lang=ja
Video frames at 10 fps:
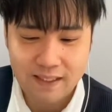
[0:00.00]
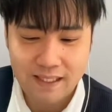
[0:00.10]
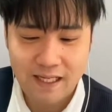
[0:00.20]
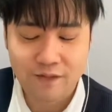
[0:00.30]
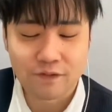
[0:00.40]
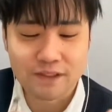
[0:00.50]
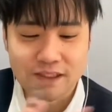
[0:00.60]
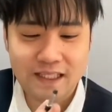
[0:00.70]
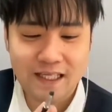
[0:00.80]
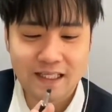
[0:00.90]
はい、こ
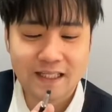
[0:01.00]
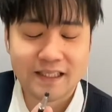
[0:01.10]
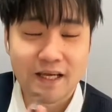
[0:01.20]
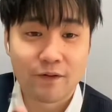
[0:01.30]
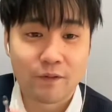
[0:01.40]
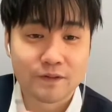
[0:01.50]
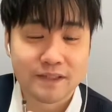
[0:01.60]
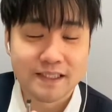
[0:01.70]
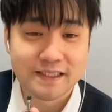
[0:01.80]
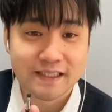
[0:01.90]
ちらが
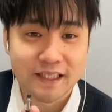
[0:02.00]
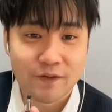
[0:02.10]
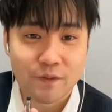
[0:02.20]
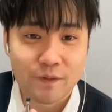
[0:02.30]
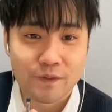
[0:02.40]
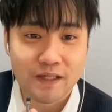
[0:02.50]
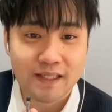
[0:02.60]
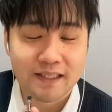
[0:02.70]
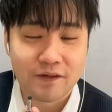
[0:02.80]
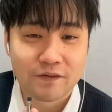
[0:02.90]
テオールですね。テオール。
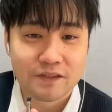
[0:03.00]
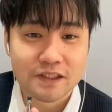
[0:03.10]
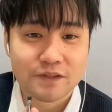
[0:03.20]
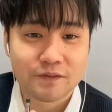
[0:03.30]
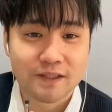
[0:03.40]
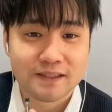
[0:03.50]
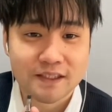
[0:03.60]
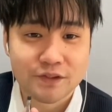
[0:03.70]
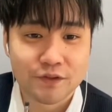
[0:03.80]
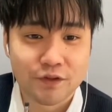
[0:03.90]
えテオールに中学
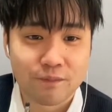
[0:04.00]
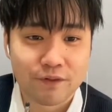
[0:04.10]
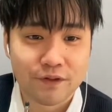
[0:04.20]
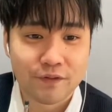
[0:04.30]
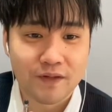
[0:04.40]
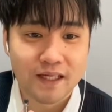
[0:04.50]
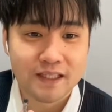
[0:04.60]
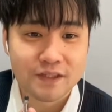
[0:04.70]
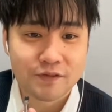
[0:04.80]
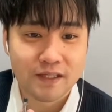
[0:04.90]
生じゅっコンボ強化
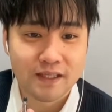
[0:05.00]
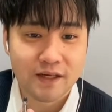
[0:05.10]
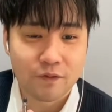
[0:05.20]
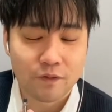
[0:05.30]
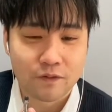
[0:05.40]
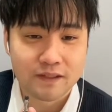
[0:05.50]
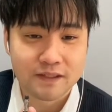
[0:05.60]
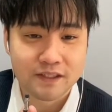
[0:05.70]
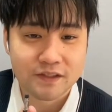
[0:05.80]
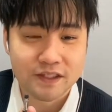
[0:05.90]
に上演解放。スキル